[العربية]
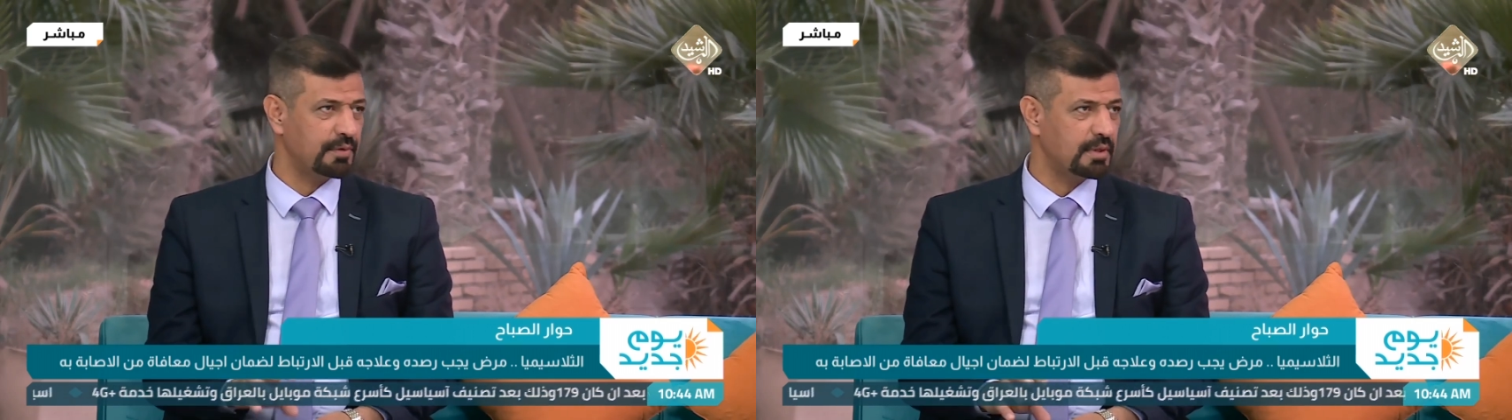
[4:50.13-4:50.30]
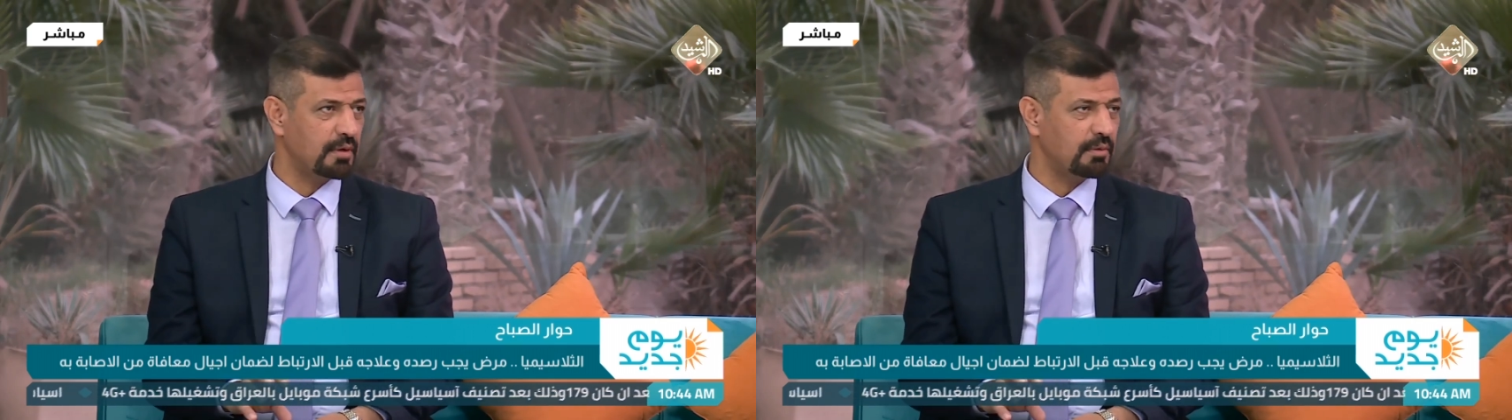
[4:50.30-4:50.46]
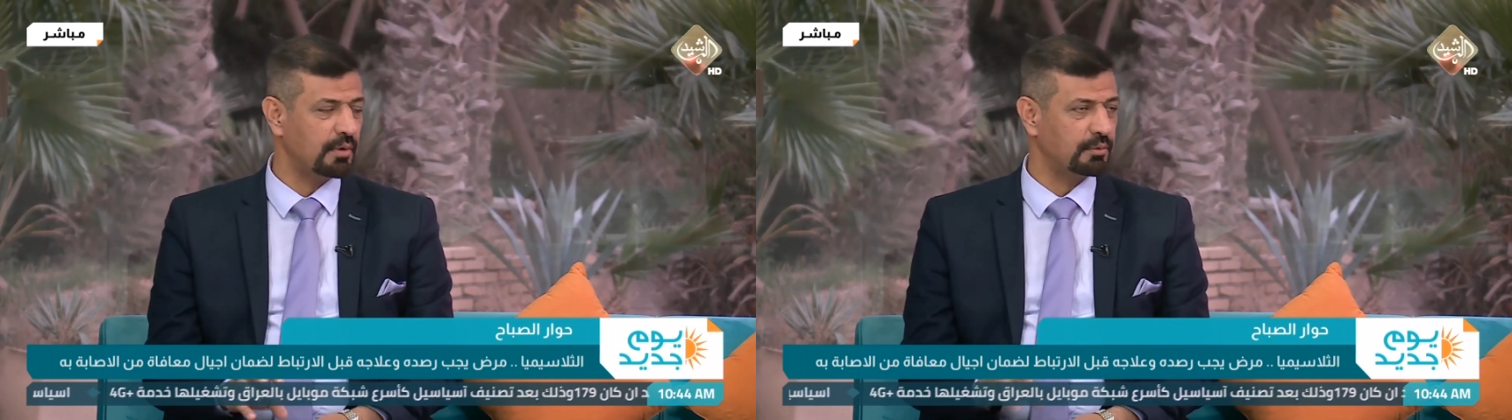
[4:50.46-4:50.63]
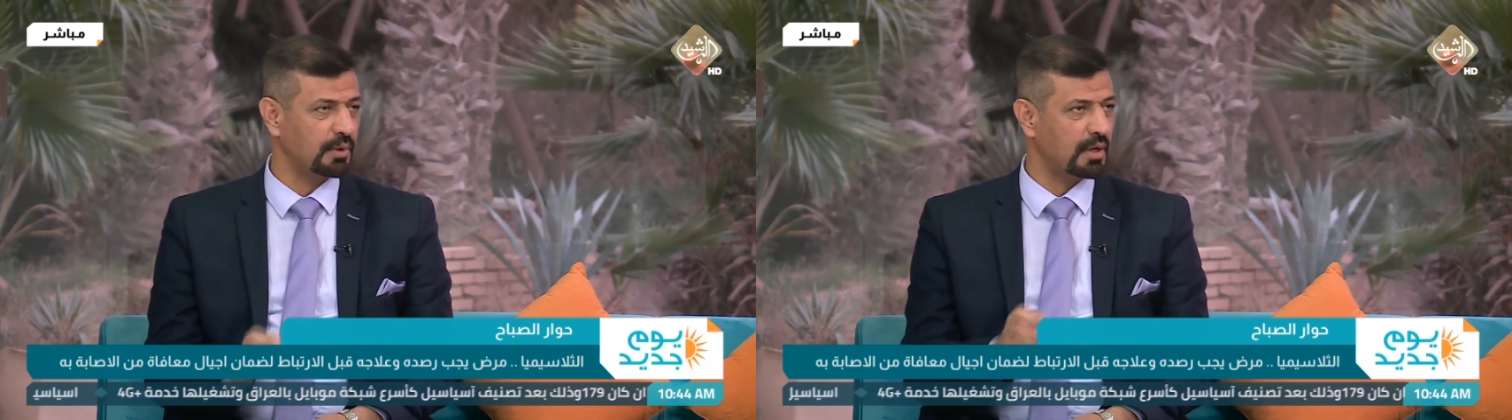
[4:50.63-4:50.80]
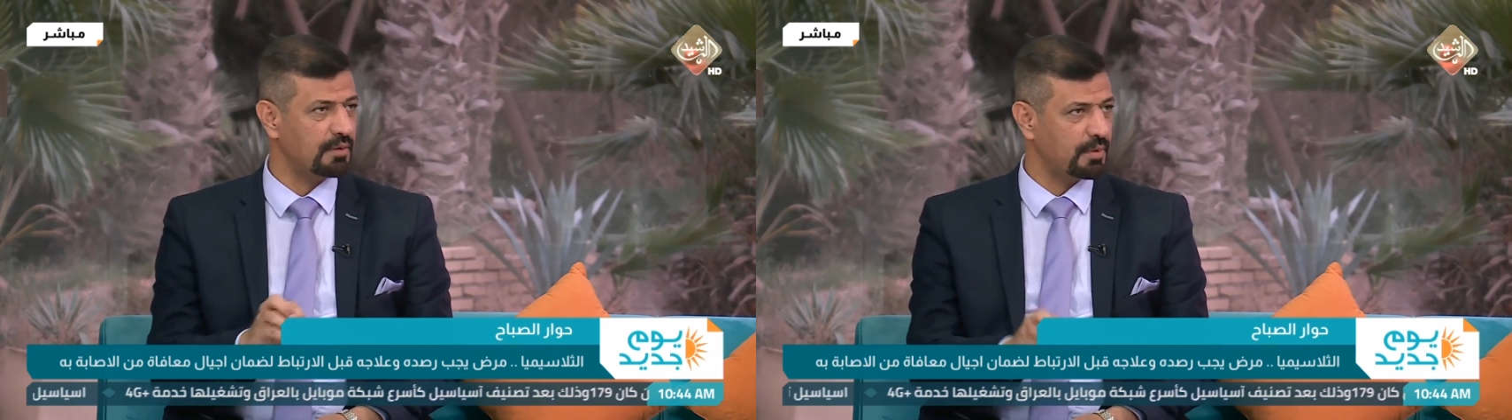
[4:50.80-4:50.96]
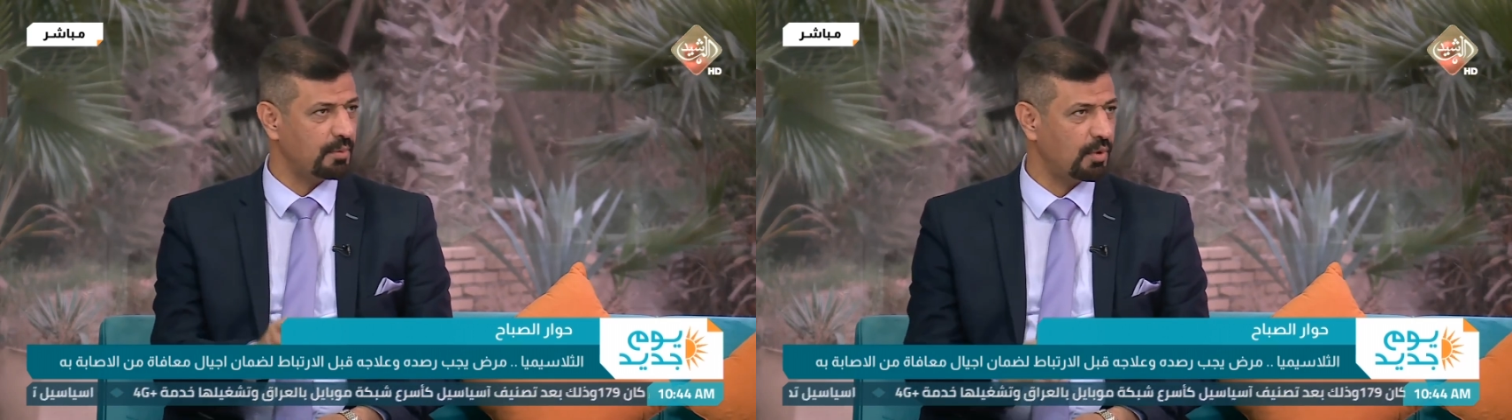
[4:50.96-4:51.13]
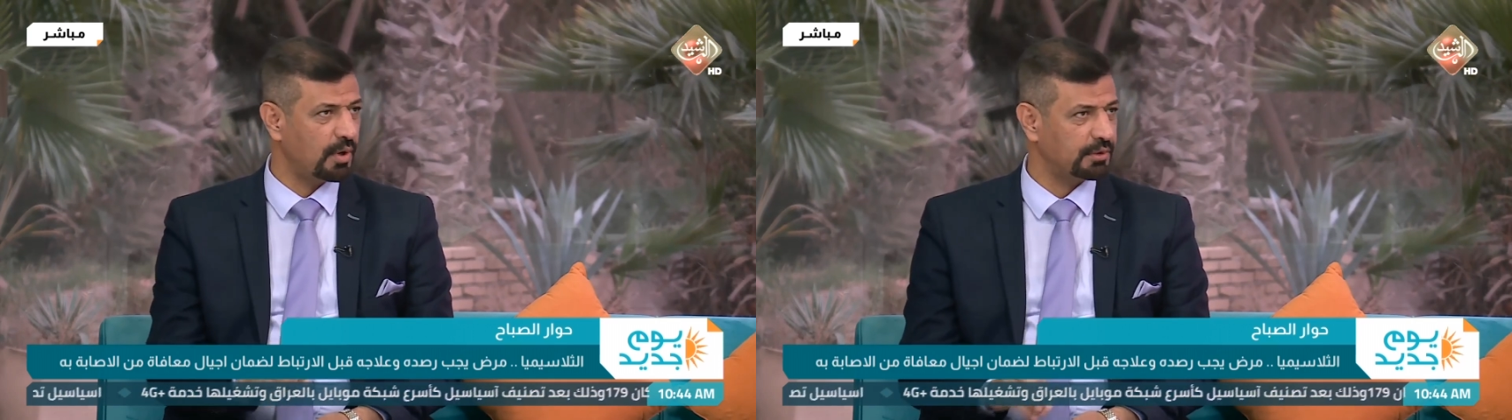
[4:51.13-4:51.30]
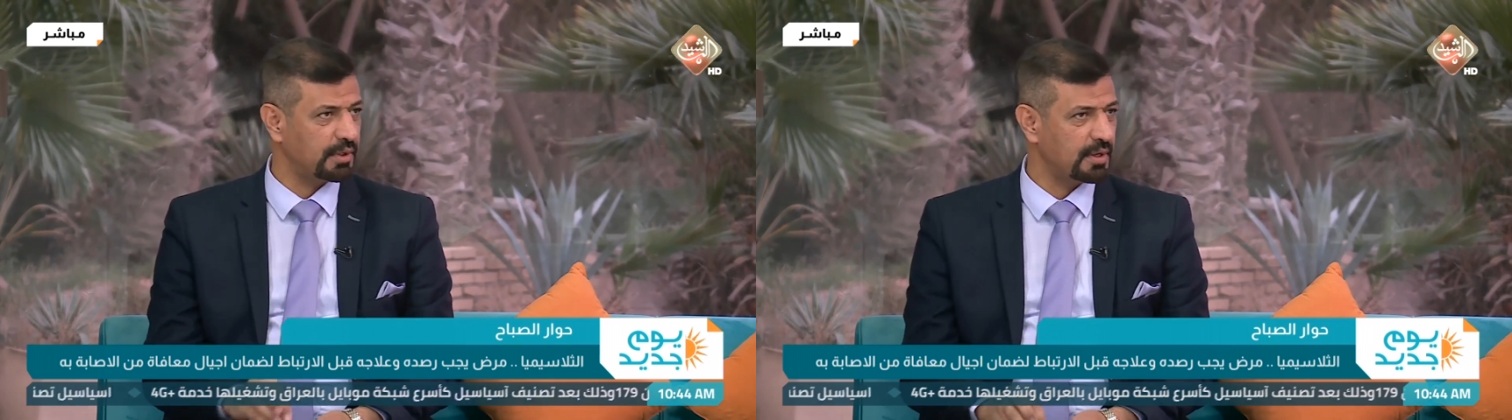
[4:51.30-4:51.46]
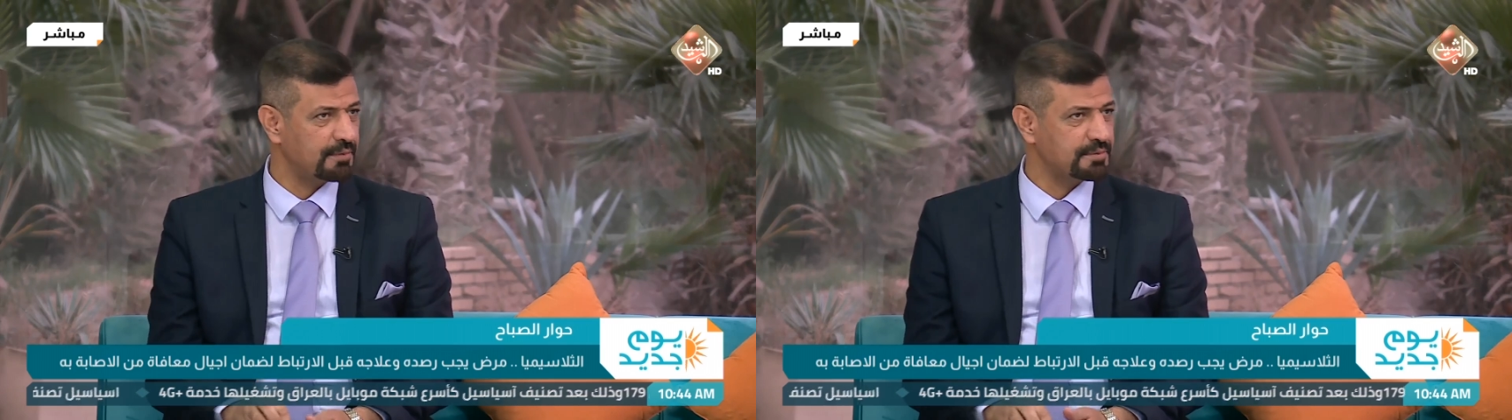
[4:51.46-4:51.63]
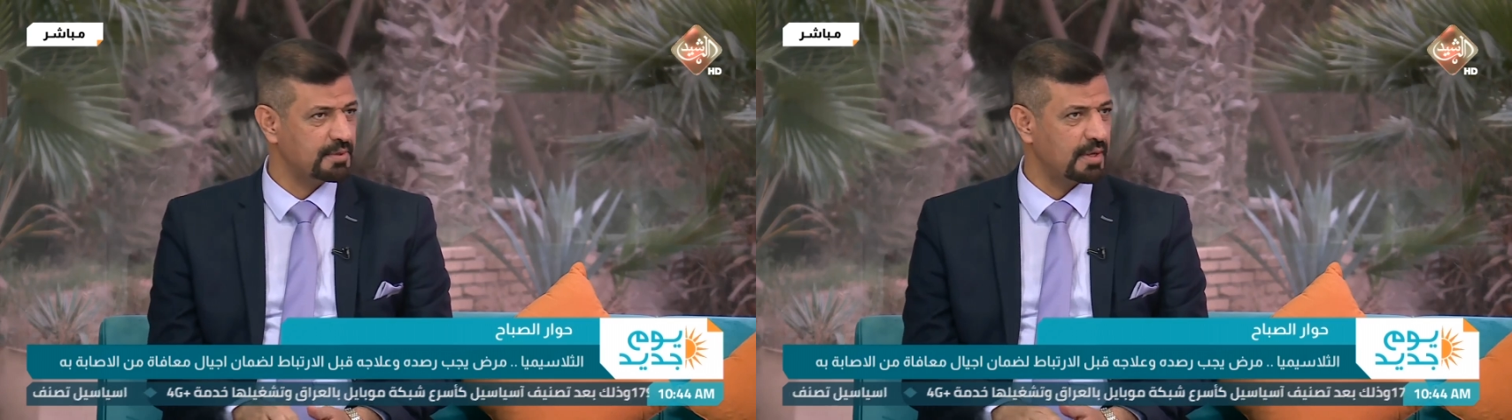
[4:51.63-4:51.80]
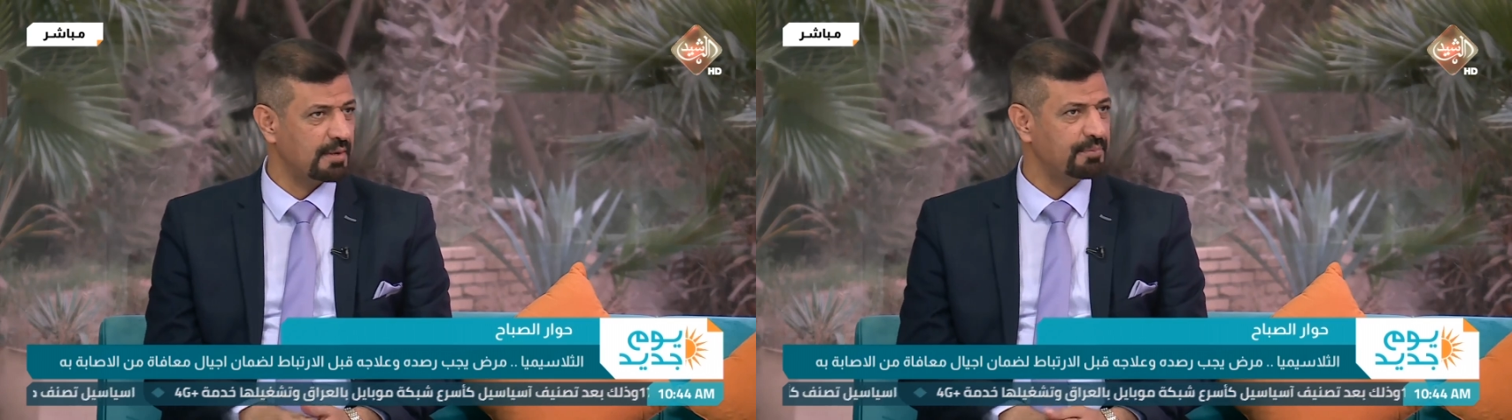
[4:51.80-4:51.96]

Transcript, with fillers: الدولة وتكلف المواطن نفسه